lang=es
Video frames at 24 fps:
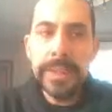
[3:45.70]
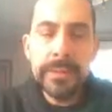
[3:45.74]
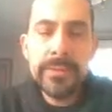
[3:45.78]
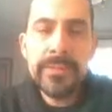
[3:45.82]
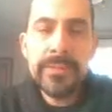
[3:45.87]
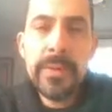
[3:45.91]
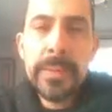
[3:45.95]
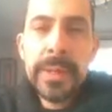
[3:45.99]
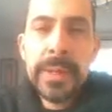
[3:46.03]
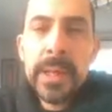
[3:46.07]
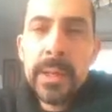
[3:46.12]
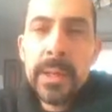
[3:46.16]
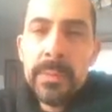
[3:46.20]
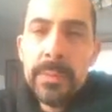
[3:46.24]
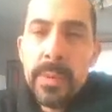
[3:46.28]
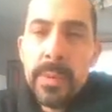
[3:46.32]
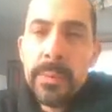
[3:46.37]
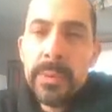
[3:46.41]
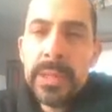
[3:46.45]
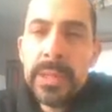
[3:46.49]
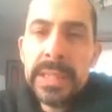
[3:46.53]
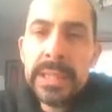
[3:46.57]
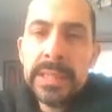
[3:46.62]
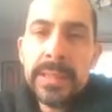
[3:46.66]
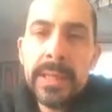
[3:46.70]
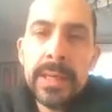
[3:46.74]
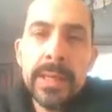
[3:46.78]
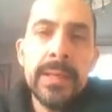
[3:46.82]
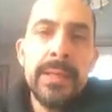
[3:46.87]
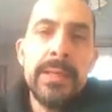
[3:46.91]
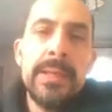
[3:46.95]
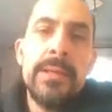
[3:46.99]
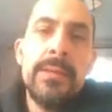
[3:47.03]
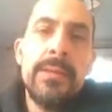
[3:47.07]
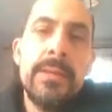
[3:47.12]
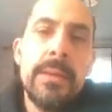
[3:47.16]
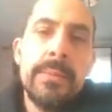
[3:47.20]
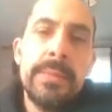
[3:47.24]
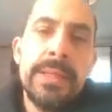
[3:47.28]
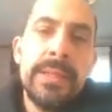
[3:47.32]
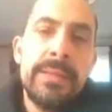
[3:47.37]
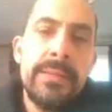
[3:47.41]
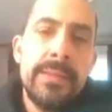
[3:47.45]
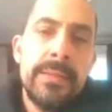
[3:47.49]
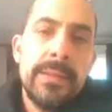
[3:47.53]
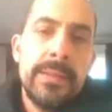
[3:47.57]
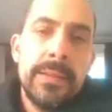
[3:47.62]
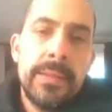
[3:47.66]
es una familia cosmopolita y
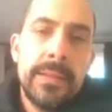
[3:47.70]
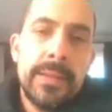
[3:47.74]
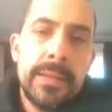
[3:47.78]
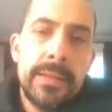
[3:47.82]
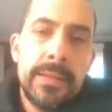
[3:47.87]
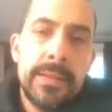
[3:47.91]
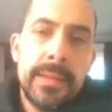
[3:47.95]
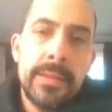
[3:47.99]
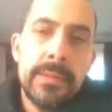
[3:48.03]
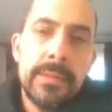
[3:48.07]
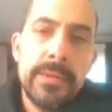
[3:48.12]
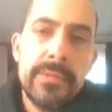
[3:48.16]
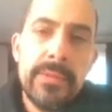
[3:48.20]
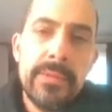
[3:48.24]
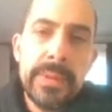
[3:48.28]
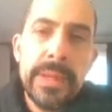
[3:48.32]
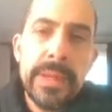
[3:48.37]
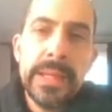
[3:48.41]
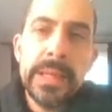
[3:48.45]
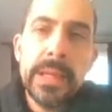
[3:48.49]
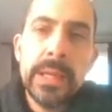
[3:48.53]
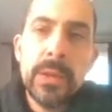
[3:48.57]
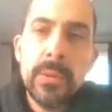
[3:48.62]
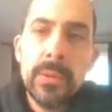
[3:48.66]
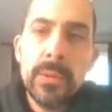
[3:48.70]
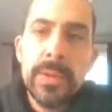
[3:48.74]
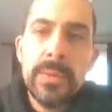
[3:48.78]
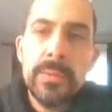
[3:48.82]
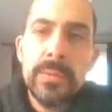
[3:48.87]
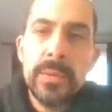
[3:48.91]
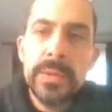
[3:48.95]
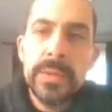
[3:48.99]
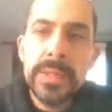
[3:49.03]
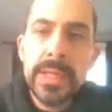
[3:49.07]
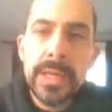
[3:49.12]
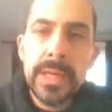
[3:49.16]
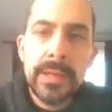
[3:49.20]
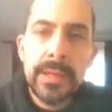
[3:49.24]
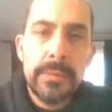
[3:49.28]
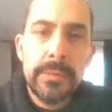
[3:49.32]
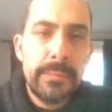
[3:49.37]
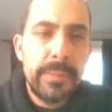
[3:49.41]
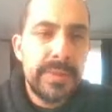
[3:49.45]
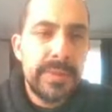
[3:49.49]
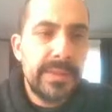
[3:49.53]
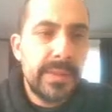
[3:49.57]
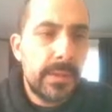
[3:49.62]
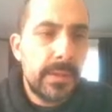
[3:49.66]
obviamente eh, es una familia que incluye muchas
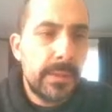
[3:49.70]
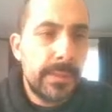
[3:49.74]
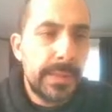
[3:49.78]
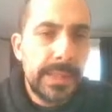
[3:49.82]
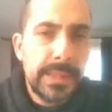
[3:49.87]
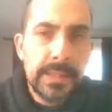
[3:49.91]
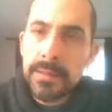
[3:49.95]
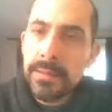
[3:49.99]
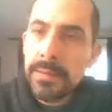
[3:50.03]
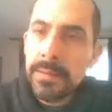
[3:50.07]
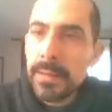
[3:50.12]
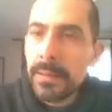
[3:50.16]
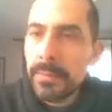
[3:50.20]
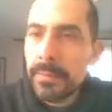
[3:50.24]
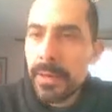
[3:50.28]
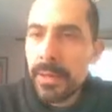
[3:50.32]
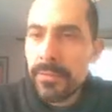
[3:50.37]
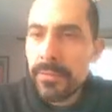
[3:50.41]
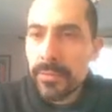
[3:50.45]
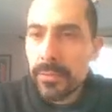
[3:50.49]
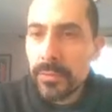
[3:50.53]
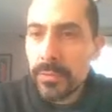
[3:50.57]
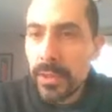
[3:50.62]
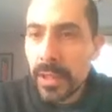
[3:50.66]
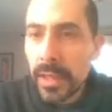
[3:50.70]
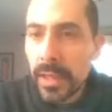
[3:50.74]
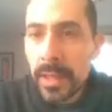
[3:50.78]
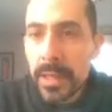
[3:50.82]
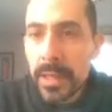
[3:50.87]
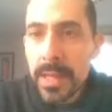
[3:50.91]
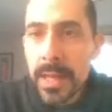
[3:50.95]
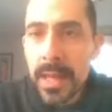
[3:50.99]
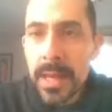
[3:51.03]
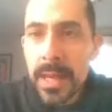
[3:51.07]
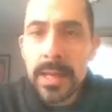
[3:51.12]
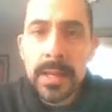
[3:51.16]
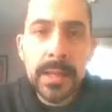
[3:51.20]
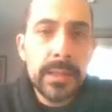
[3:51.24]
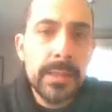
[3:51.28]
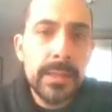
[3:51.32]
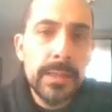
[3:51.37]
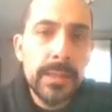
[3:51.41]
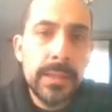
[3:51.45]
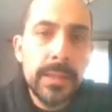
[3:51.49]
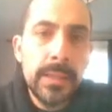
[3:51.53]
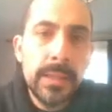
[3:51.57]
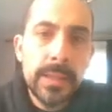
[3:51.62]
especies comestibles como las frutillas,